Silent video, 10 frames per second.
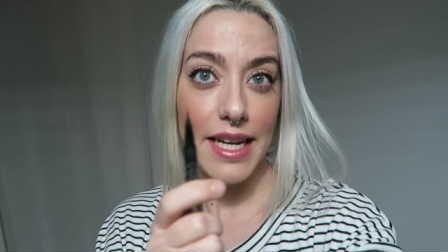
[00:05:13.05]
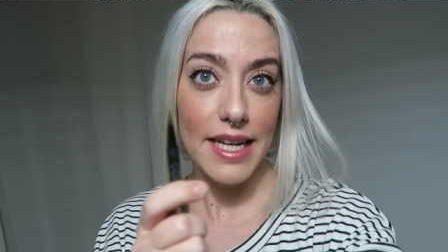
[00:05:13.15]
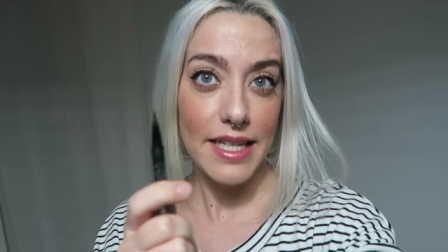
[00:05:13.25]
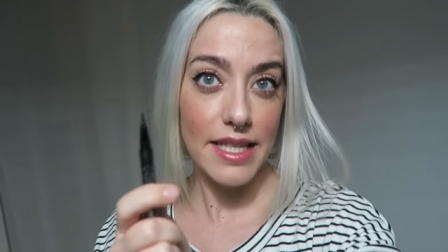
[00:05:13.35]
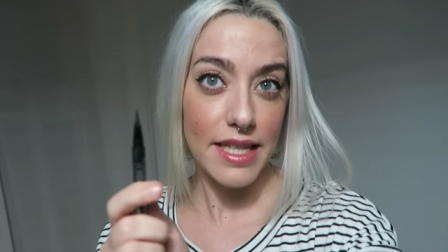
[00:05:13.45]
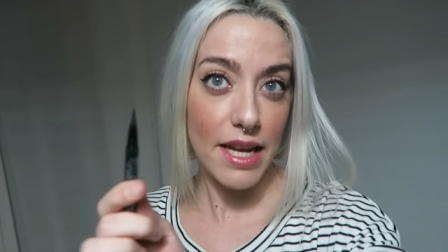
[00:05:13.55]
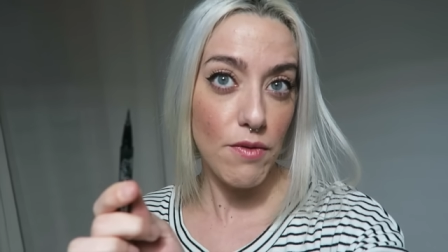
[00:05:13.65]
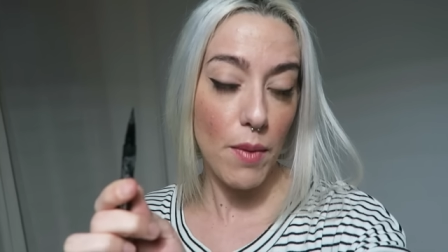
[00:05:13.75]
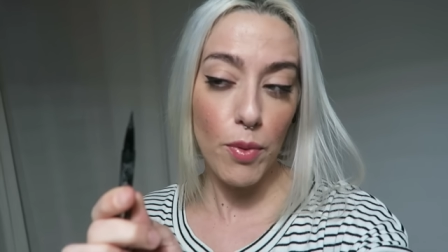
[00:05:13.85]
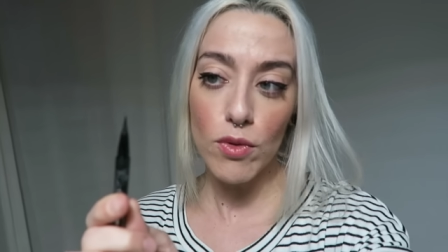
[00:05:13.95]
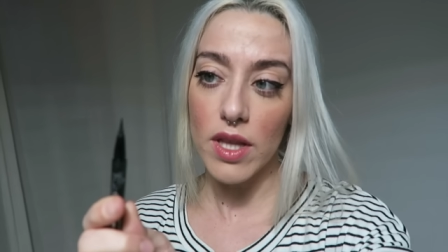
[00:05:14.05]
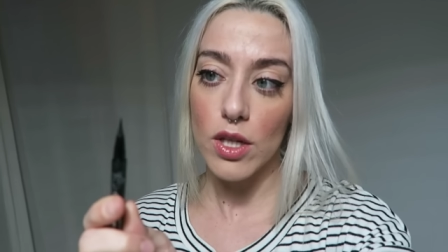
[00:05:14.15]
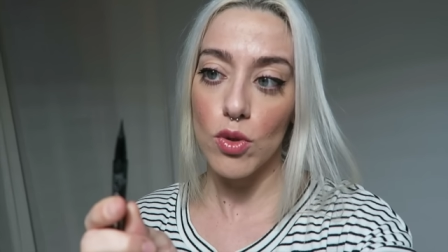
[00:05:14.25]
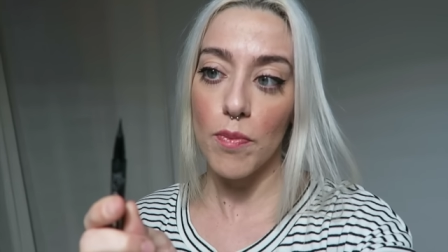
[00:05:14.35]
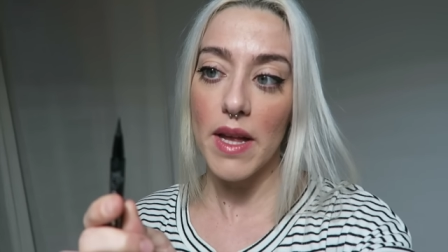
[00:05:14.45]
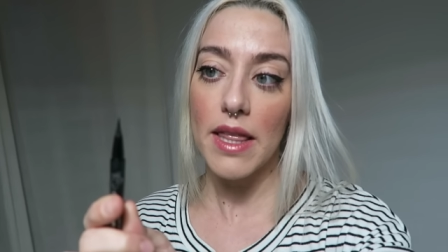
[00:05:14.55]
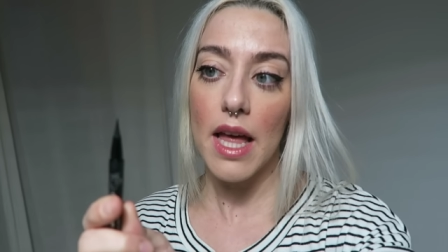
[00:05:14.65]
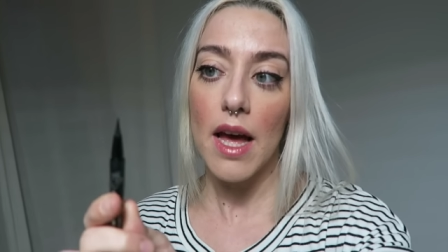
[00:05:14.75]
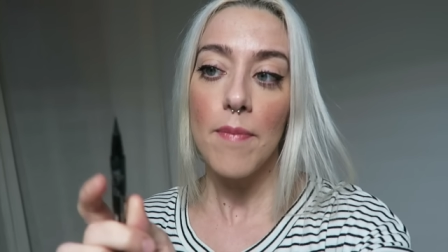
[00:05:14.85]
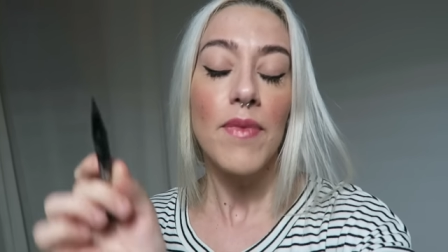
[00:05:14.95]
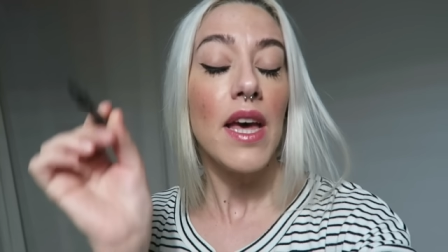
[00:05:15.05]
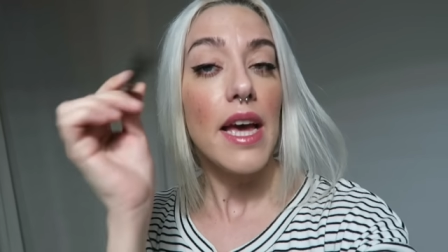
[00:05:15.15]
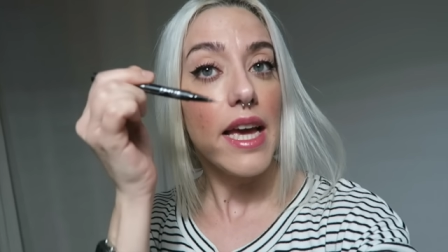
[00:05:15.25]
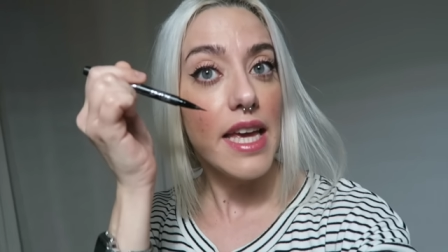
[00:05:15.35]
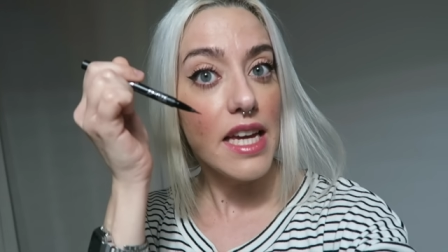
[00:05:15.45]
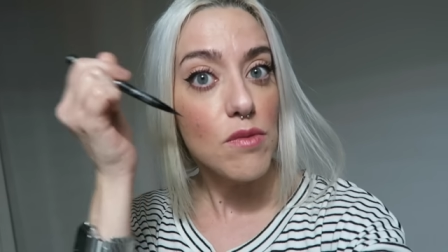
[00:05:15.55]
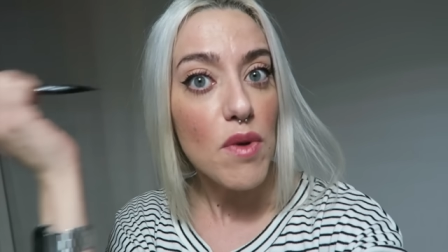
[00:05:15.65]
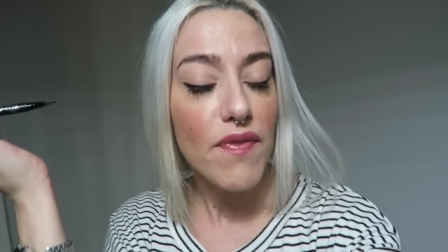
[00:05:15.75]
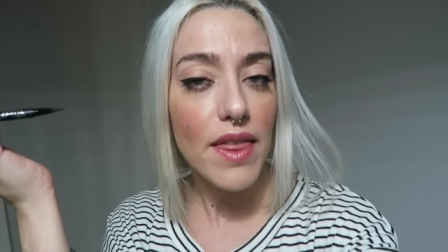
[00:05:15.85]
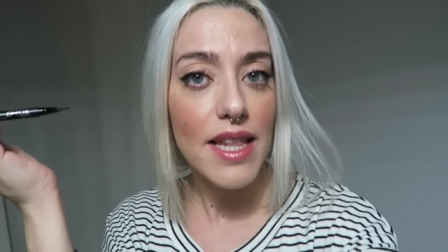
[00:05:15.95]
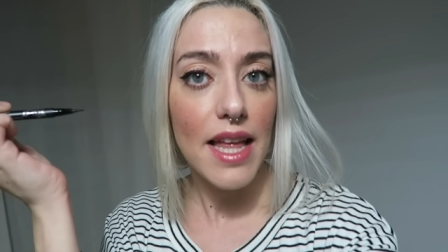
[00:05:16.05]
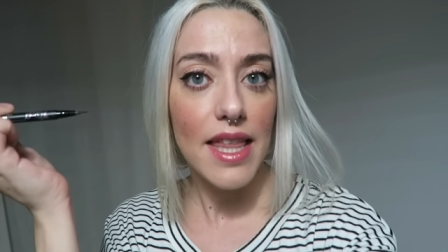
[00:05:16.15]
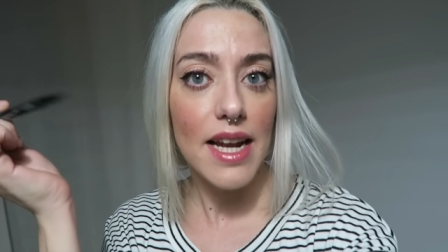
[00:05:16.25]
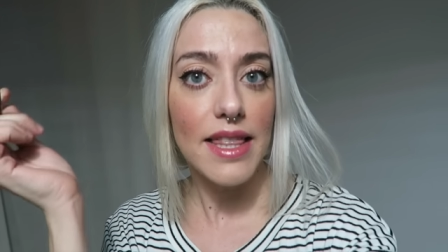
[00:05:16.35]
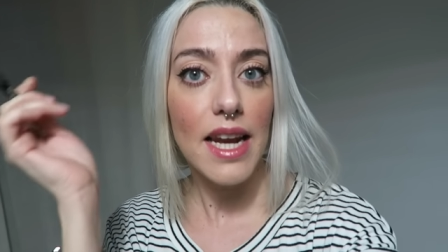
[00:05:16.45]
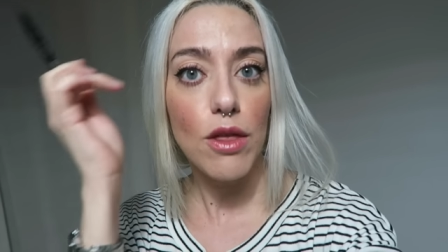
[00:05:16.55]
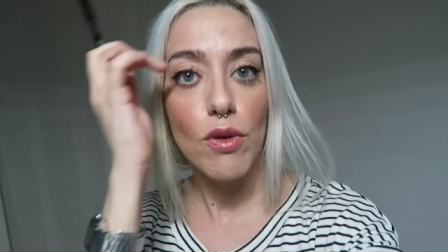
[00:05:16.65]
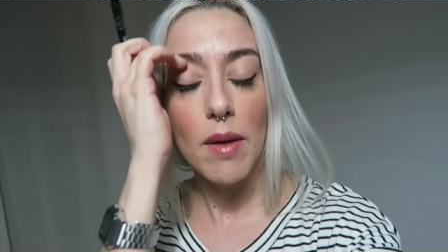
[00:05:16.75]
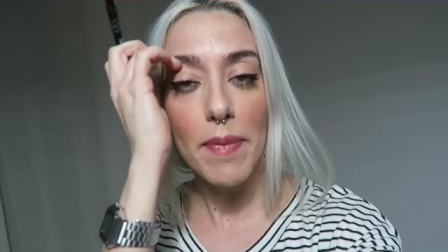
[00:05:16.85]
Que tiene una punta estupenda y es muy fácil de hacer el trazo.